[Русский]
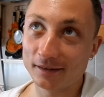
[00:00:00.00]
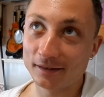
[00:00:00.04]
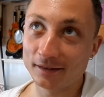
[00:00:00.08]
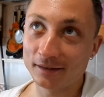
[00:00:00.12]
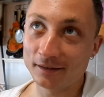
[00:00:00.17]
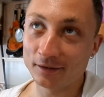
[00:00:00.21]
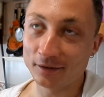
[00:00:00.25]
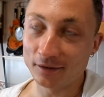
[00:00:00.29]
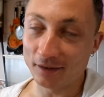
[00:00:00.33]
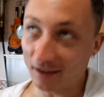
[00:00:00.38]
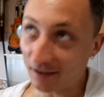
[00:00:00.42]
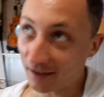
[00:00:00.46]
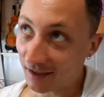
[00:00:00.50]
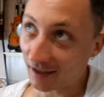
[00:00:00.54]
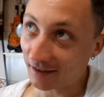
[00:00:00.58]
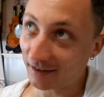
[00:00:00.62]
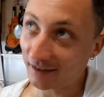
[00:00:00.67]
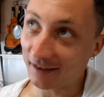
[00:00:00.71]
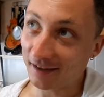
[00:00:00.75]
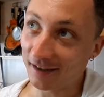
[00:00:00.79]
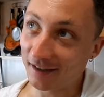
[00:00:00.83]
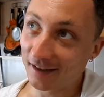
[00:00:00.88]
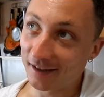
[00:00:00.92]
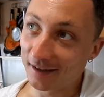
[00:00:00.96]
надо
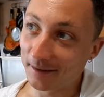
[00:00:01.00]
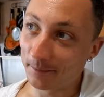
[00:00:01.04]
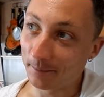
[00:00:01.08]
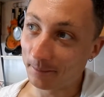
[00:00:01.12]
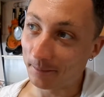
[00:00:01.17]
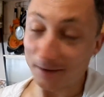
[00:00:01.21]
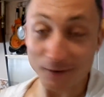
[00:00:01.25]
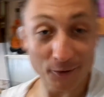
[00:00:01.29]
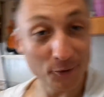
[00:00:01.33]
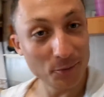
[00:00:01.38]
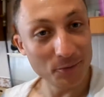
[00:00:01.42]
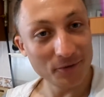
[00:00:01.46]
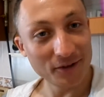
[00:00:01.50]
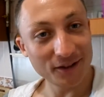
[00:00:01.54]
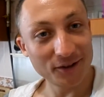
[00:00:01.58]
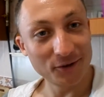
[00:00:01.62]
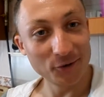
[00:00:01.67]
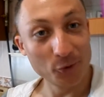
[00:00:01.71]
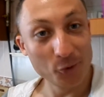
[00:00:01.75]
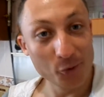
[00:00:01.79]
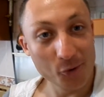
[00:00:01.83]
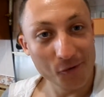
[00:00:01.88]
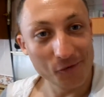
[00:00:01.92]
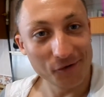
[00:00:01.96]
как-то придумывать
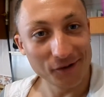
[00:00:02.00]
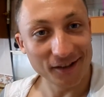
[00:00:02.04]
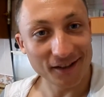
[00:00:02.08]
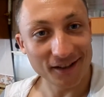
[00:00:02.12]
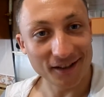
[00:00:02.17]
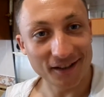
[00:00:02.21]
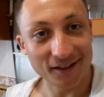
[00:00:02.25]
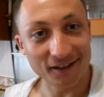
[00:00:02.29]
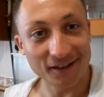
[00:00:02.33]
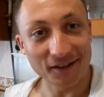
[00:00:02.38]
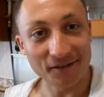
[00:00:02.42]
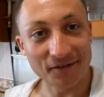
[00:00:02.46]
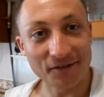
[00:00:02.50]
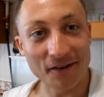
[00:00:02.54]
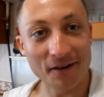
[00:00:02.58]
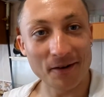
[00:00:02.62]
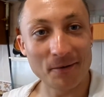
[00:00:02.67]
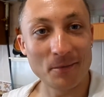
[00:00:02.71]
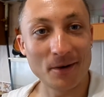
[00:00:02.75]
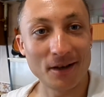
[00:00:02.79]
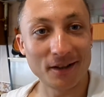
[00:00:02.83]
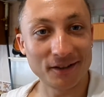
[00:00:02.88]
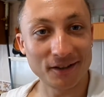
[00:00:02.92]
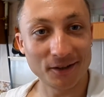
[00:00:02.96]
новые какие-то
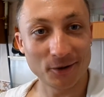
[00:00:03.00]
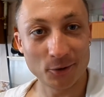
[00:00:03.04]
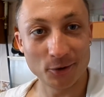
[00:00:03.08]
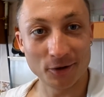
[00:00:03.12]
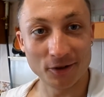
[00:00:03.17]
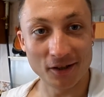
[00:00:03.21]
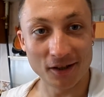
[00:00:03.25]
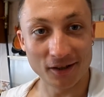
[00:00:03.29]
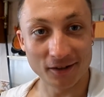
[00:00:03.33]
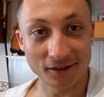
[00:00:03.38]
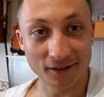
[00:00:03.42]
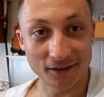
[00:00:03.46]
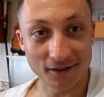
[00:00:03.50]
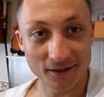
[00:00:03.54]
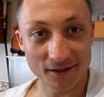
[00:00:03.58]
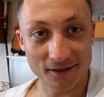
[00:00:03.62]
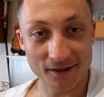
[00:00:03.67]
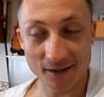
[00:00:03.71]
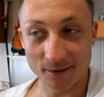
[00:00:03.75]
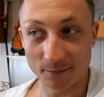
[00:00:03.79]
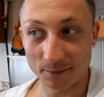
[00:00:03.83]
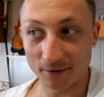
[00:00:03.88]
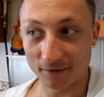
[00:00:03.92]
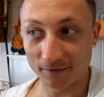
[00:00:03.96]
форматы кулинарных
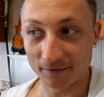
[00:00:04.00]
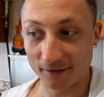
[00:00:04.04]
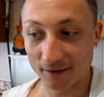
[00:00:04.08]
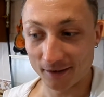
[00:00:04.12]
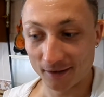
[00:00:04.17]
рецептов.